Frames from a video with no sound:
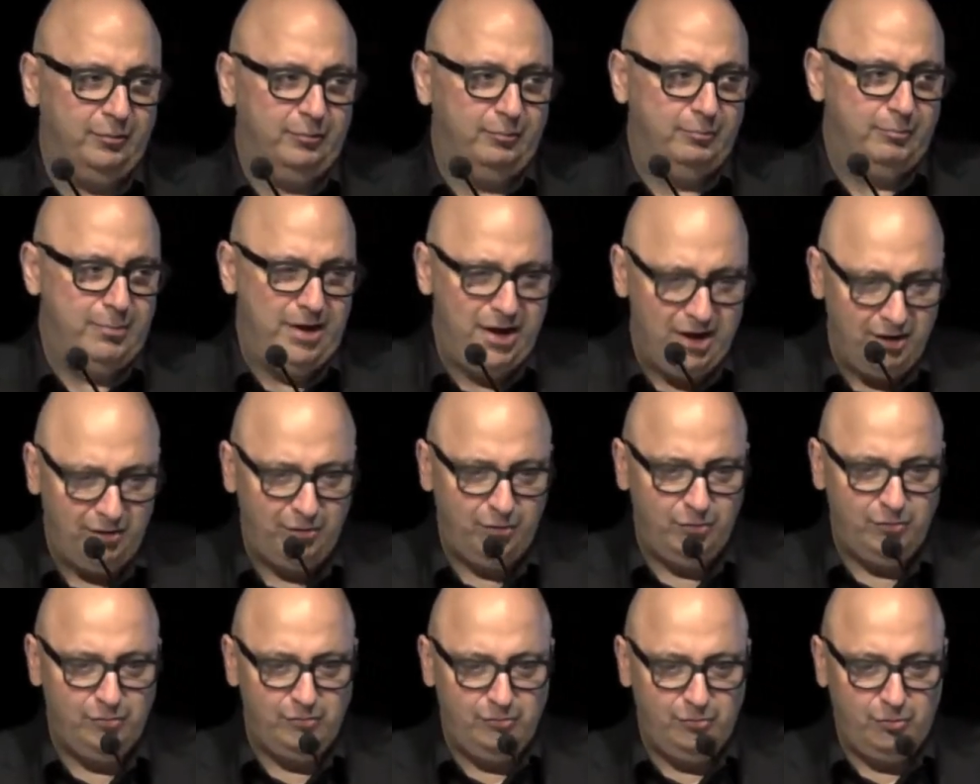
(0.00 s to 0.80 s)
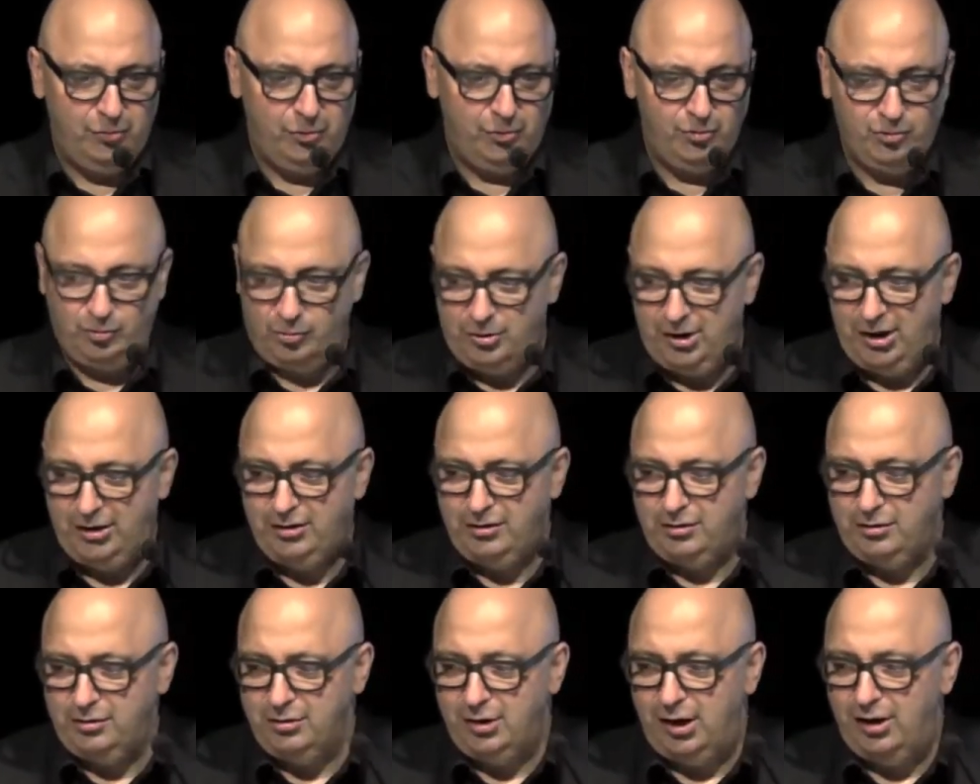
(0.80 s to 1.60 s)
mehr
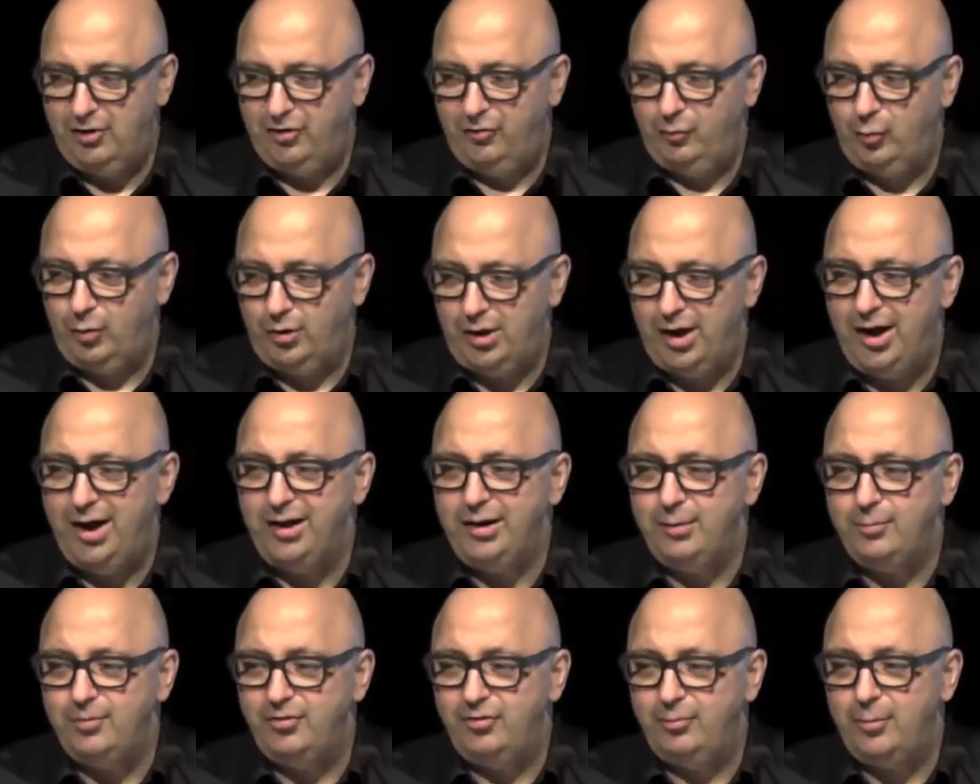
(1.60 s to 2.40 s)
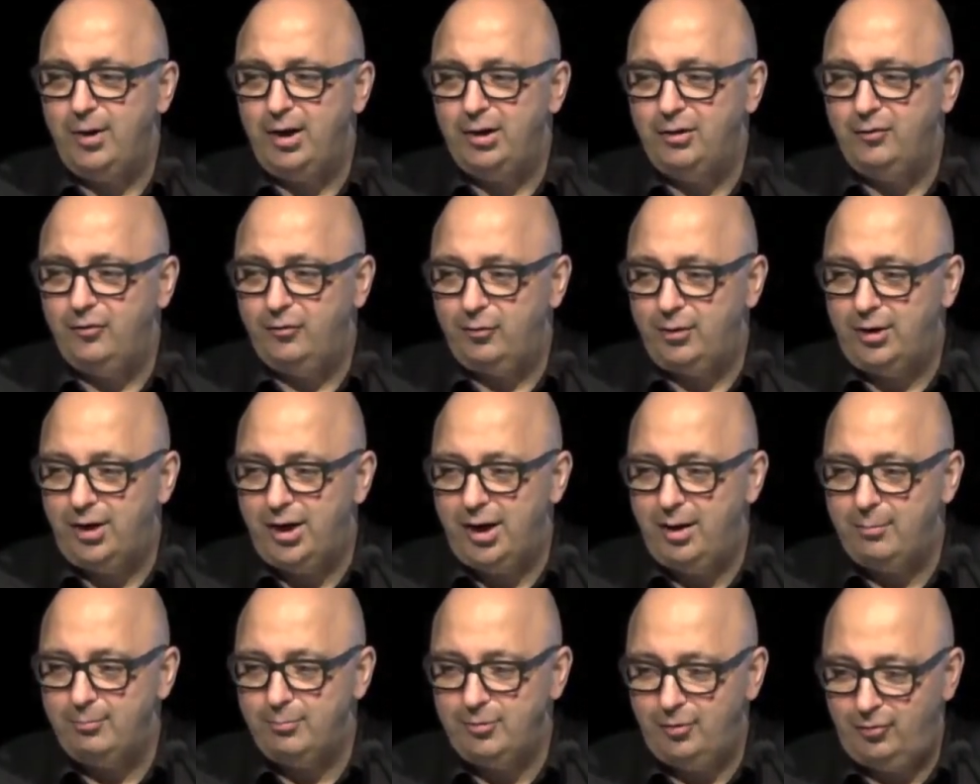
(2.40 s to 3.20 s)
Konsonanten als Vokale bisweilen zu haben.